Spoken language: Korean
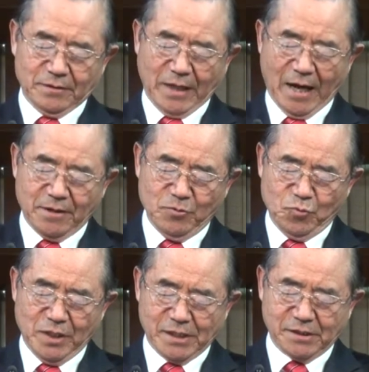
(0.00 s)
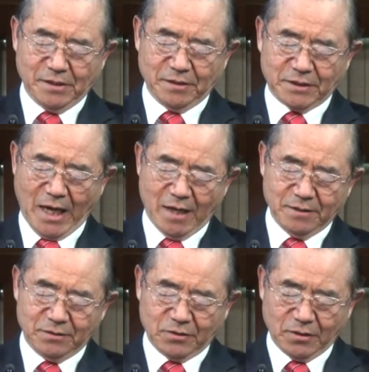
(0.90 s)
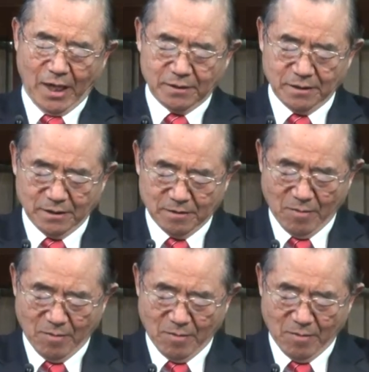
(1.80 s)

나를 위해서 작은 떡 한 개를